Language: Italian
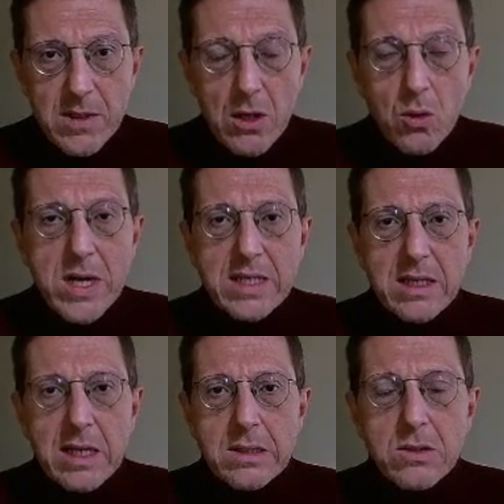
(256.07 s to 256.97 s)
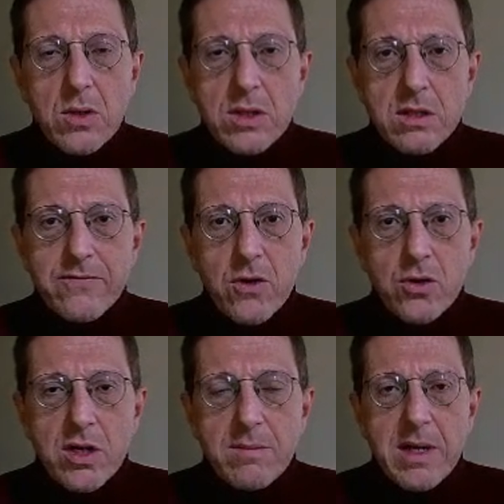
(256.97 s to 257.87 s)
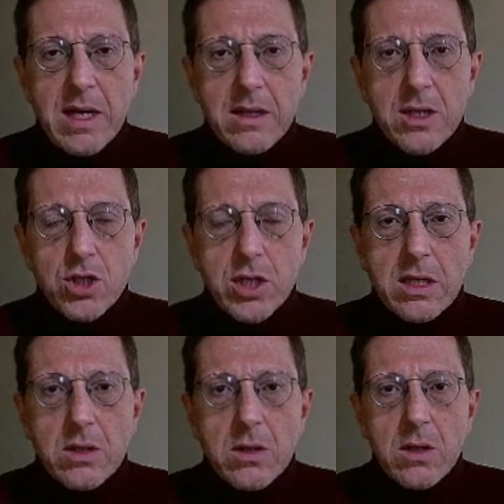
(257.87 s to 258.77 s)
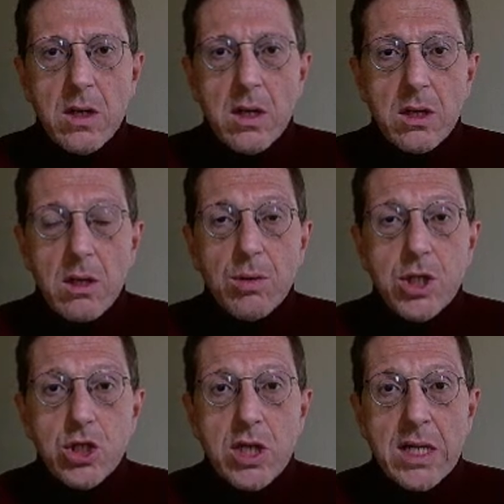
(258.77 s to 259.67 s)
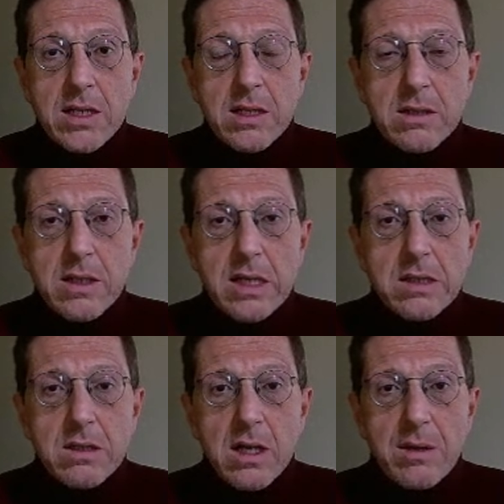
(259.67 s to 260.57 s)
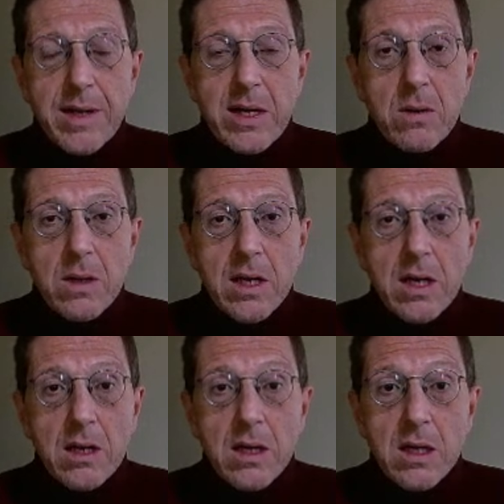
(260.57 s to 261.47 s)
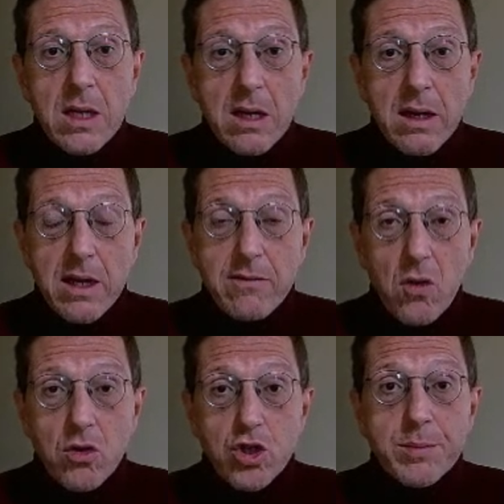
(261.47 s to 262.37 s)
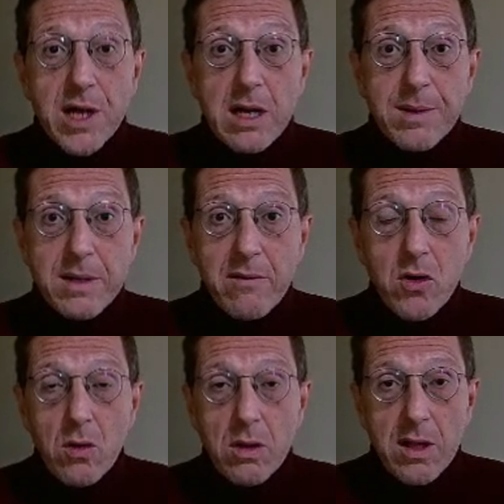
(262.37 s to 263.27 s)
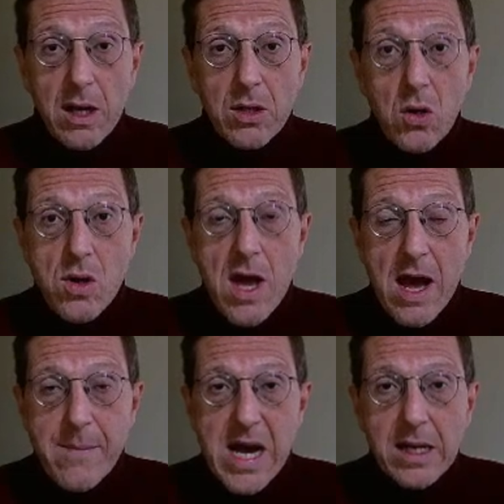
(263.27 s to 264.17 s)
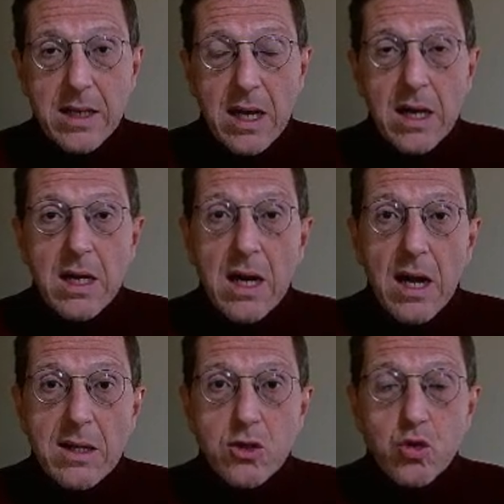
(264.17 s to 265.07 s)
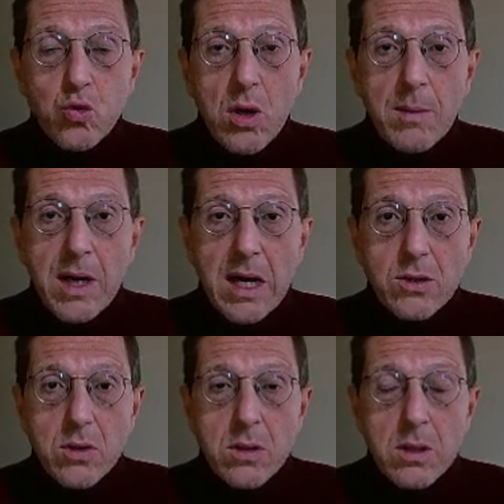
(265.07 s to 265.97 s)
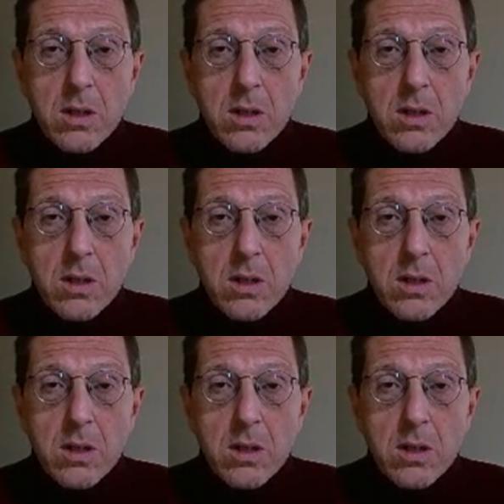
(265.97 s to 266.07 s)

questa azione si svolge nel 1300, dopo dieci anni di assenza, le parole che rivolge per la prima volta la donna amata al suo amato